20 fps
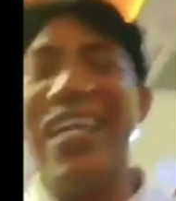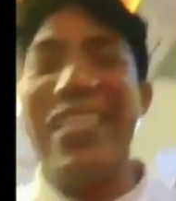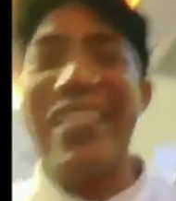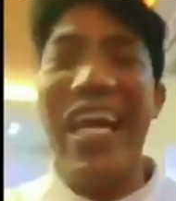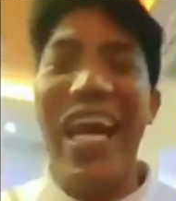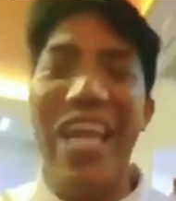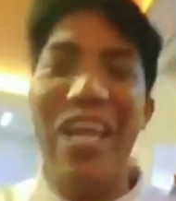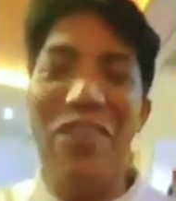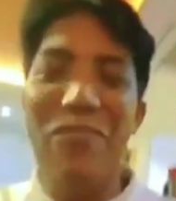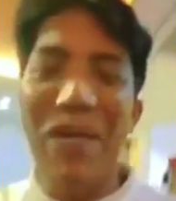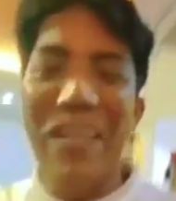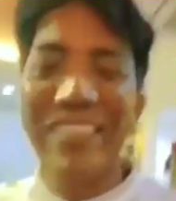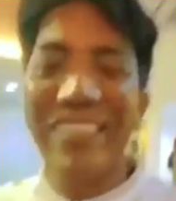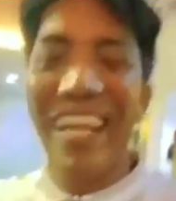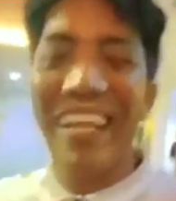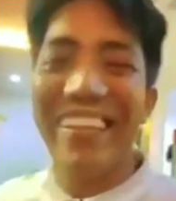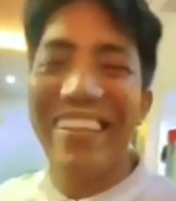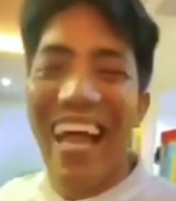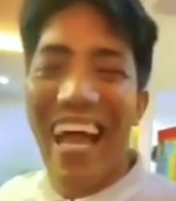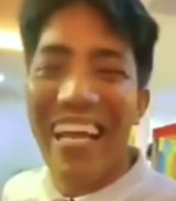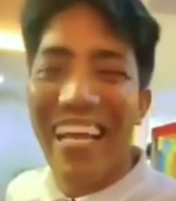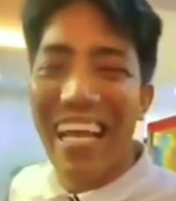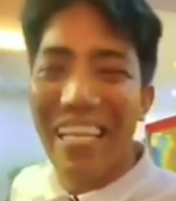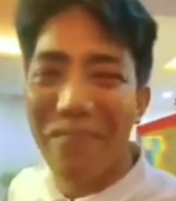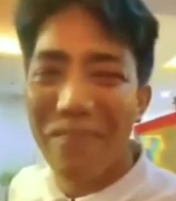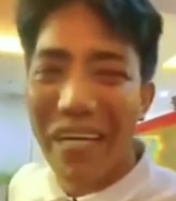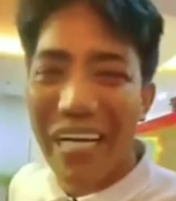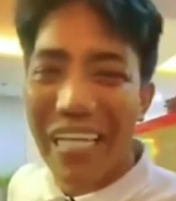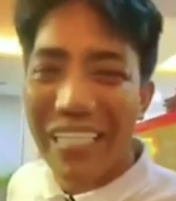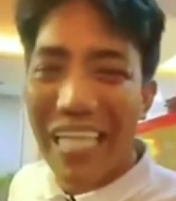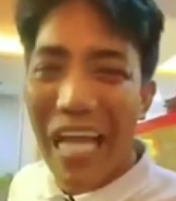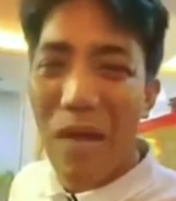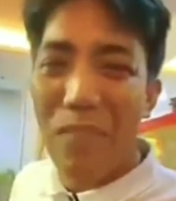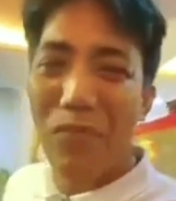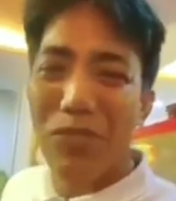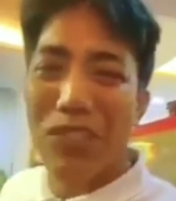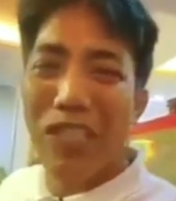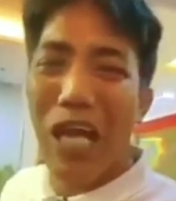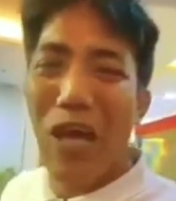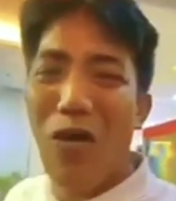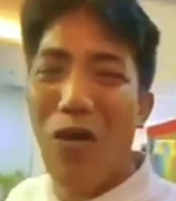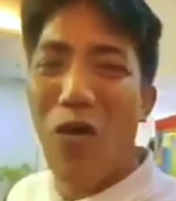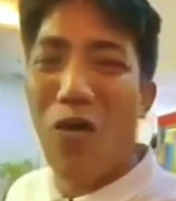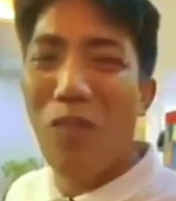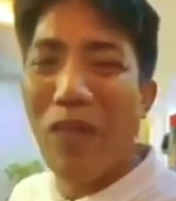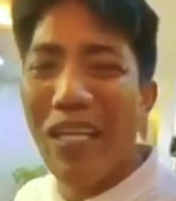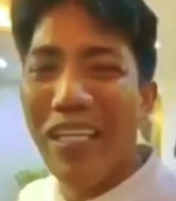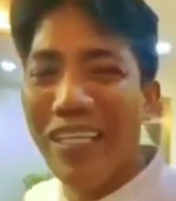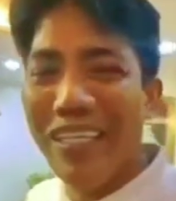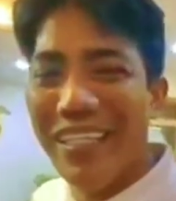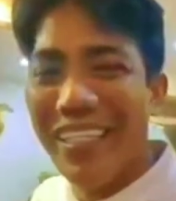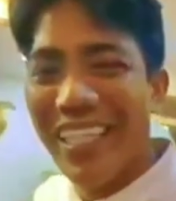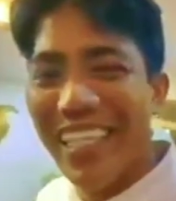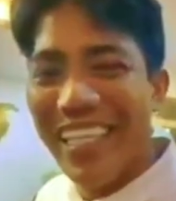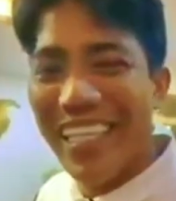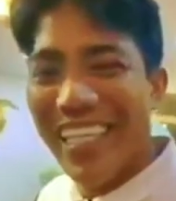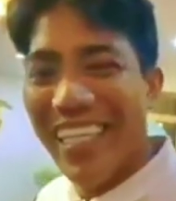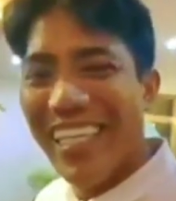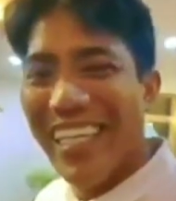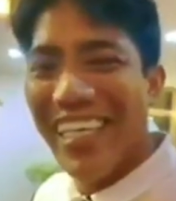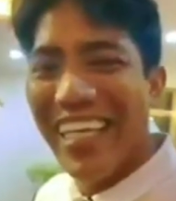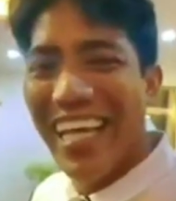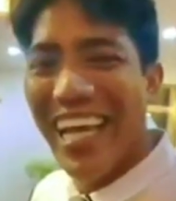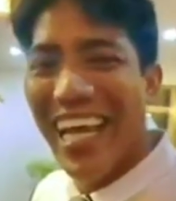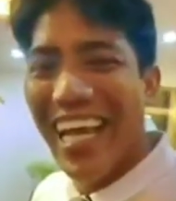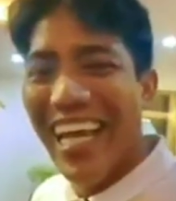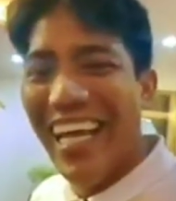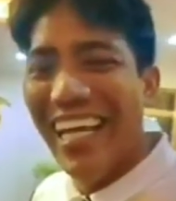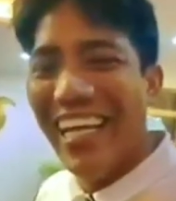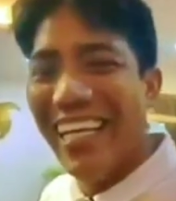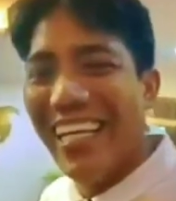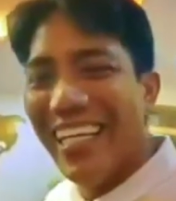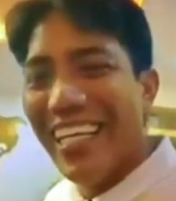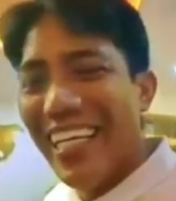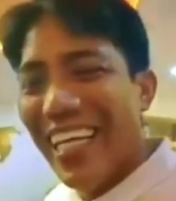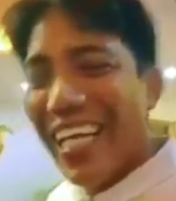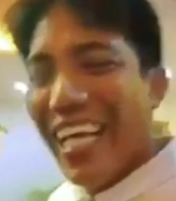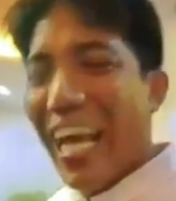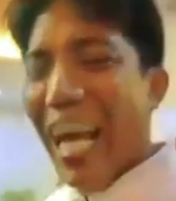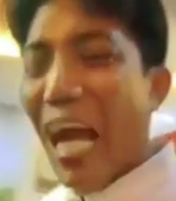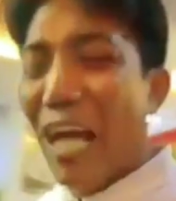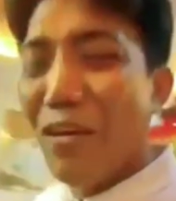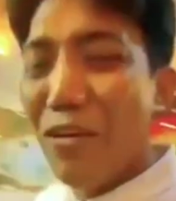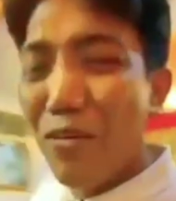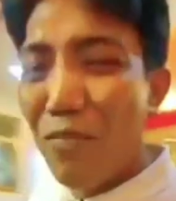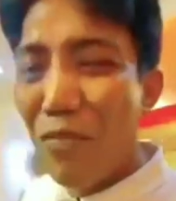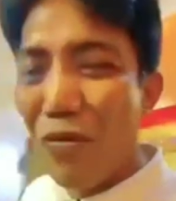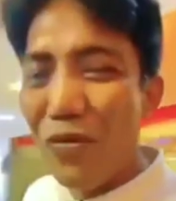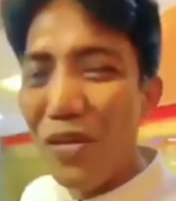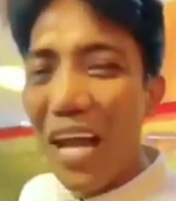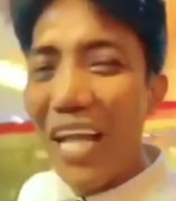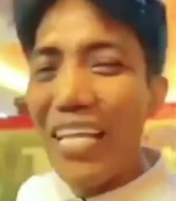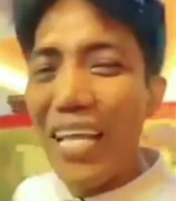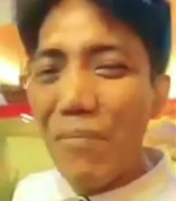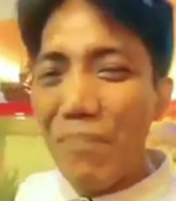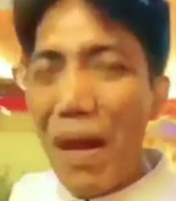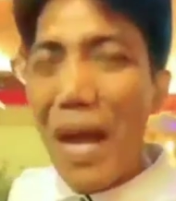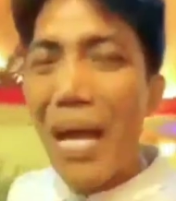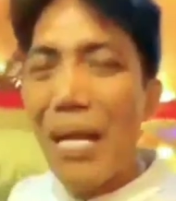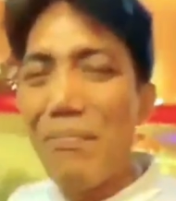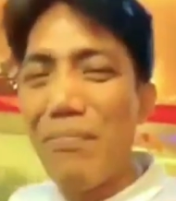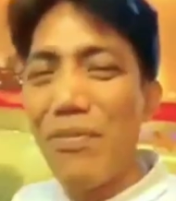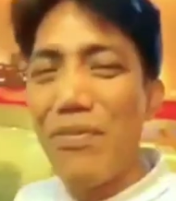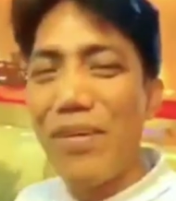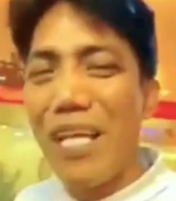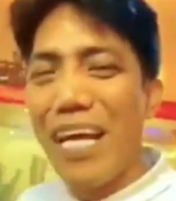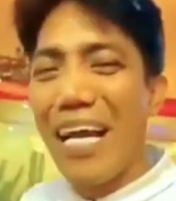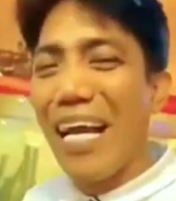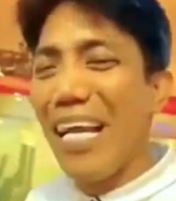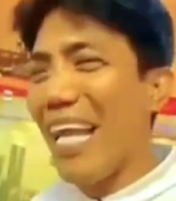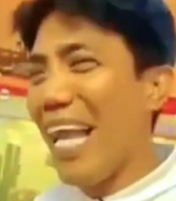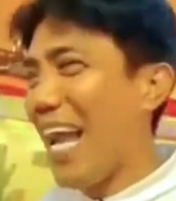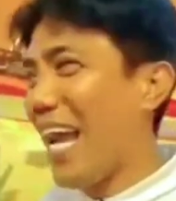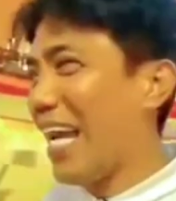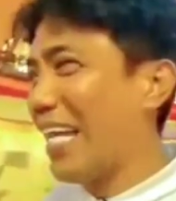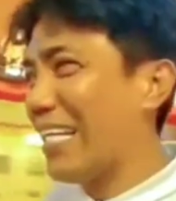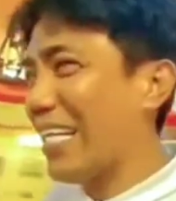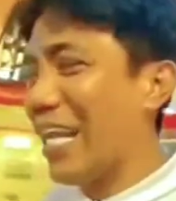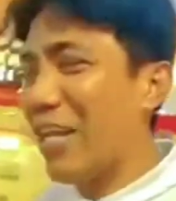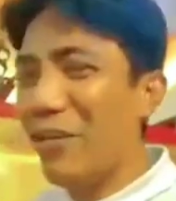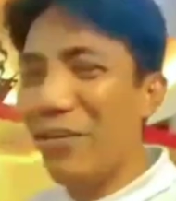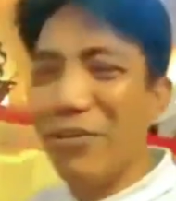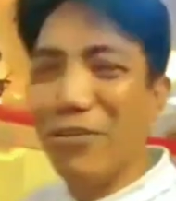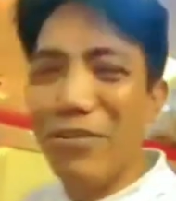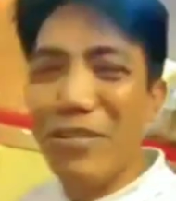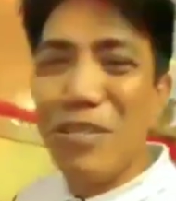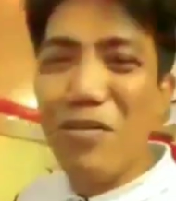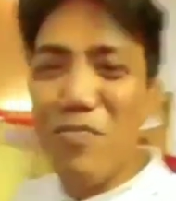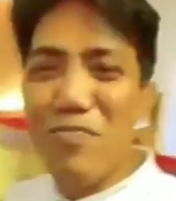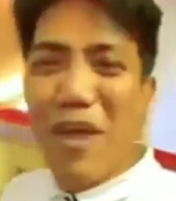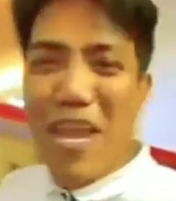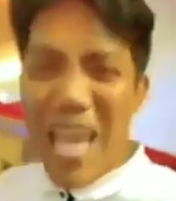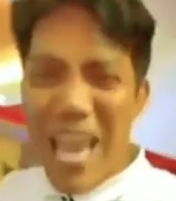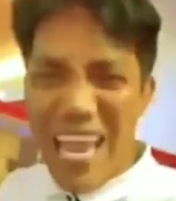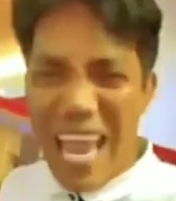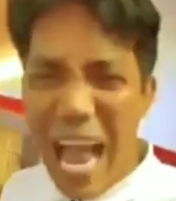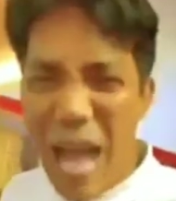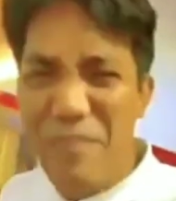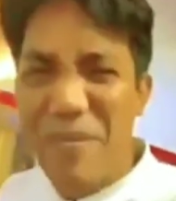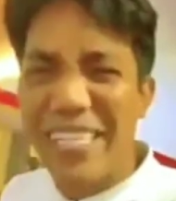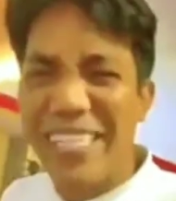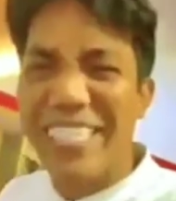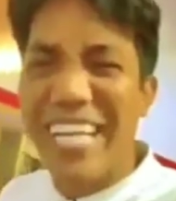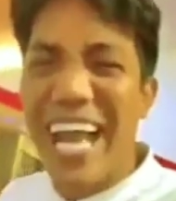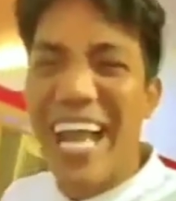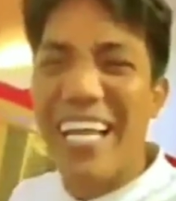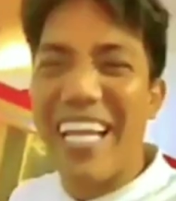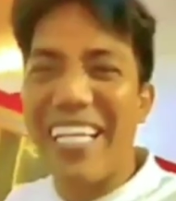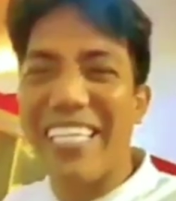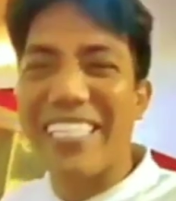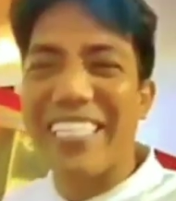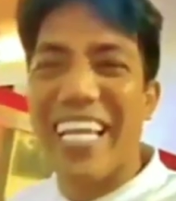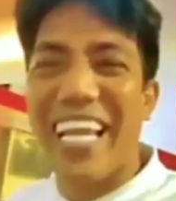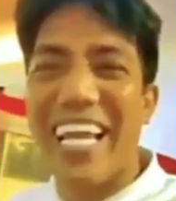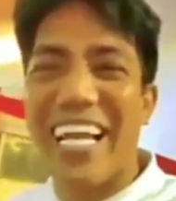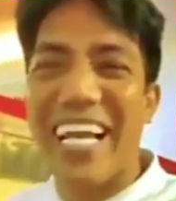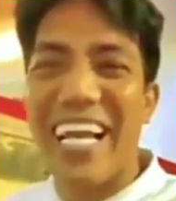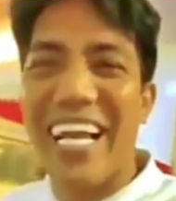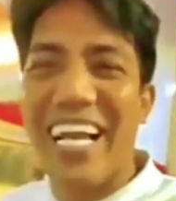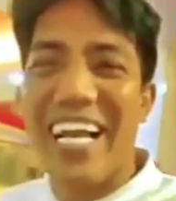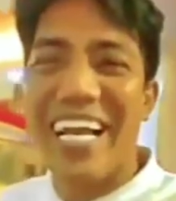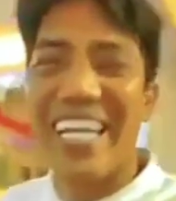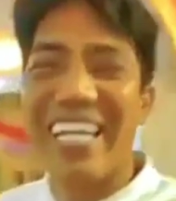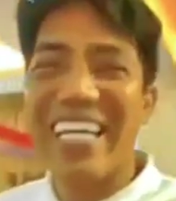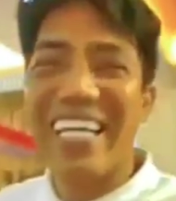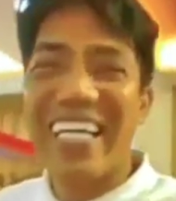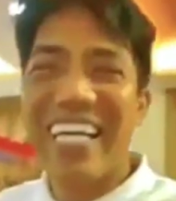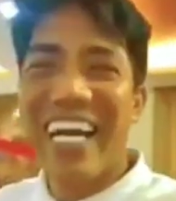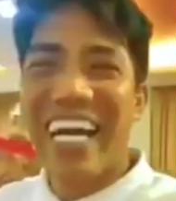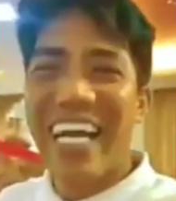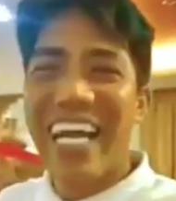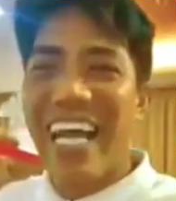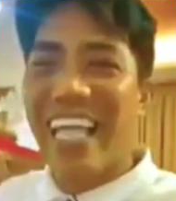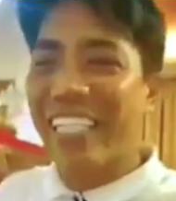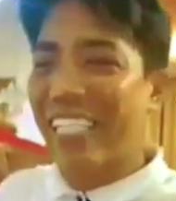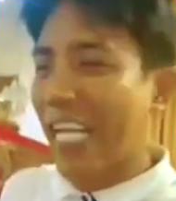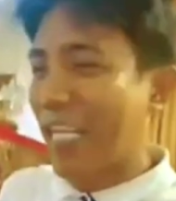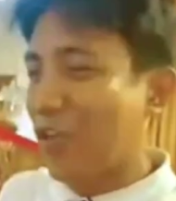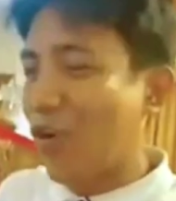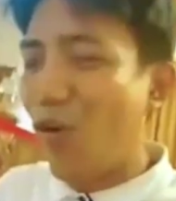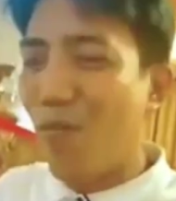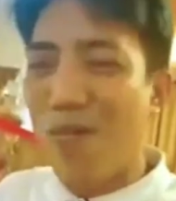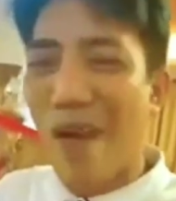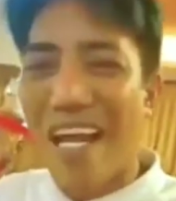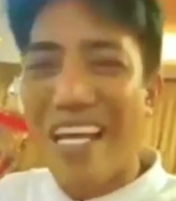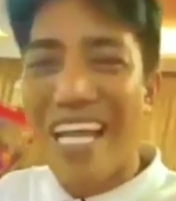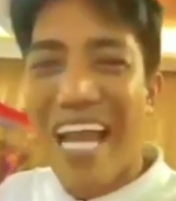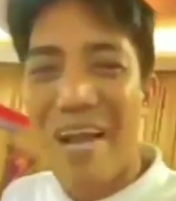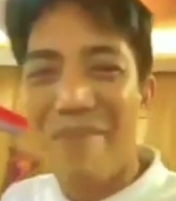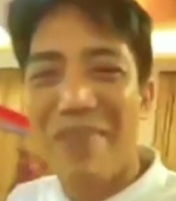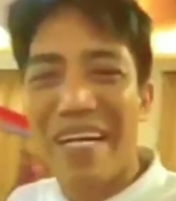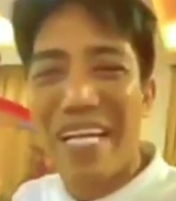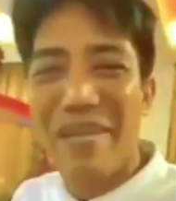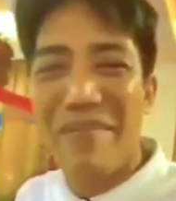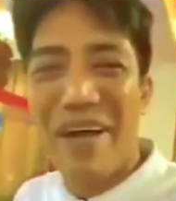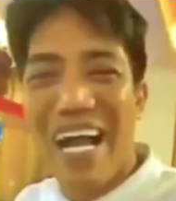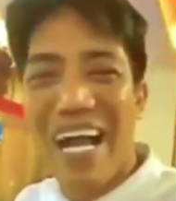na tayo magdaldalan pagkatapos ng COVID. Ha? Ngayon muna, yabangan muna kailangan ngayon. Yung mayayaman challenge talaga. Ayan, sa sobrang yaman ni